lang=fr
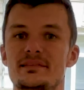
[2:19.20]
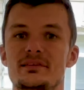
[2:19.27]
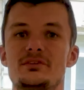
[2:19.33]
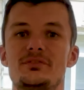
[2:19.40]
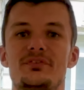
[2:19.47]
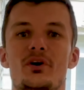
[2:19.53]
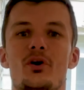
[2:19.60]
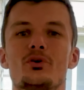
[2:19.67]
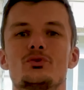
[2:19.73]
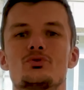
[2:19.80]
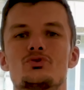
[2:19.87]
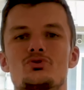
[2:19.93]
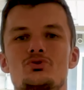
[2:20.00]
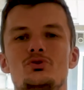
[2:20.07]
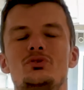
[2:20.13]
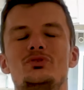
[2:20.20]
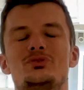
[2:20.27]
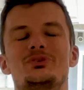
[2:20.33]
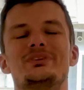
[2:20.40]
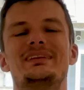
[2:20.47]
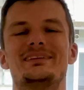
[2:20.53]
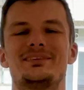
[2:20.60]
C'est différent de juste
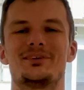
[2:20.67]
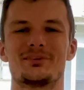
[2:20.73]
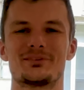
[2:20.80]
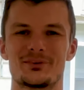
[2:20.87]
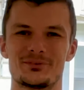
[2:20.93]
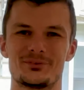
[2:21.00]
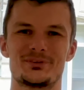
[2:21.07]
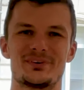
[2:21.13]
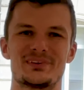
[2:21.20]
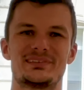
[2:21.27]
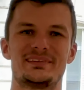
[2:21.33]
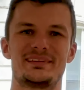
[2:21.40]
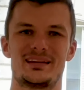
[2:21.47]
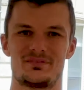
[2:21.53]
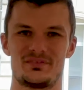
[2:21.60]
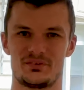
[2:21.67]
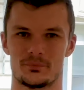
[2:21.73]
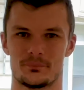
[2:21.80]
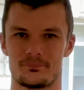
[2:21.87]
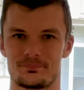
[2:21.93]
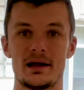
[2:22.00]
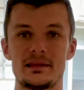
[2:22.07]
se détendre devant sa télévision.
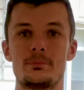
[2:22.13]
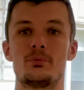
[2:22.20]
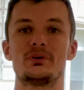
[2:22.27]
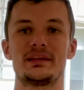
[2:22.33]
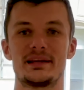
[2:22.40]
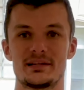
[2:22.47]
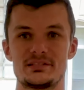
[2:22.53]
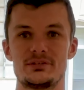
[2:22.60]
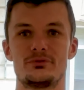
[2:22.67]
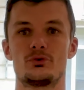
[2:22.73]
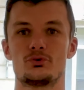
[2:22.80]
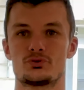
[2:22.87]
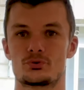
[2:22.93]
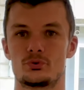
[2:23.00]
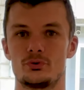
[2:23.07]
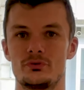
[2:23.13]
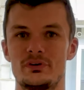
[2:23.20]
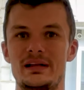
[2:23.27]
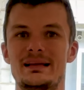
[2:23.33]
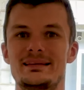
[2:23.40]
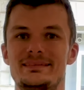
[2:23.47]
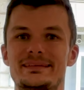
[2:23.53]
Un des points négatifs que je trouve,
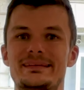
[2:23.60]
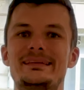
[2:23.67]
c'est